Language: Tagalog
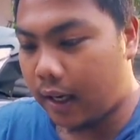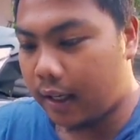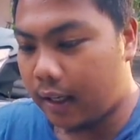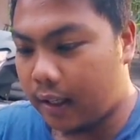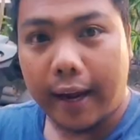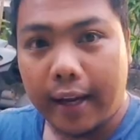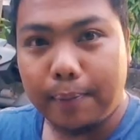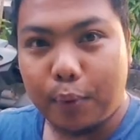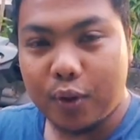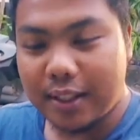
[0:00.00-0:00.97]
kay Kent
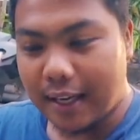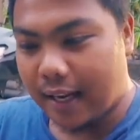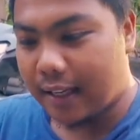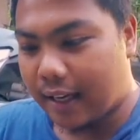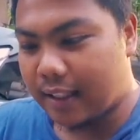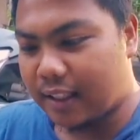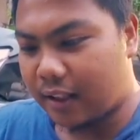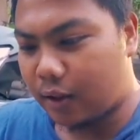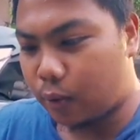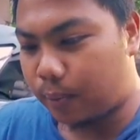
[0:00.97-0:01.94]
Ponzala na yan,
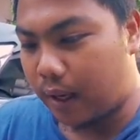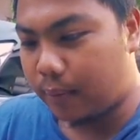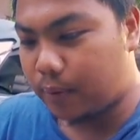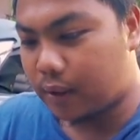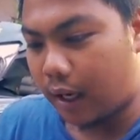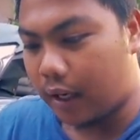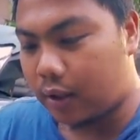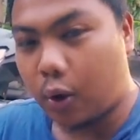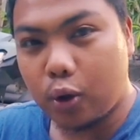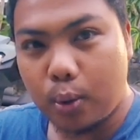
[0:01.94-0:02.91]
shoutout Pops, kay
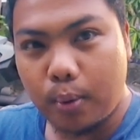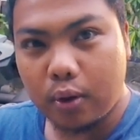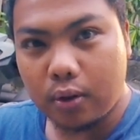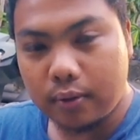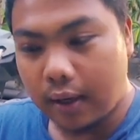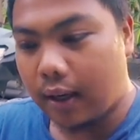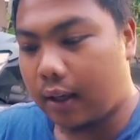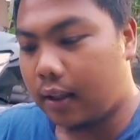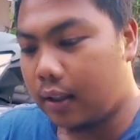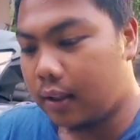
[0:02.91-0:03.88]
Toto Moto
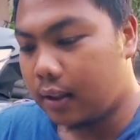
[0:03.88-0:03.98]
Vlog,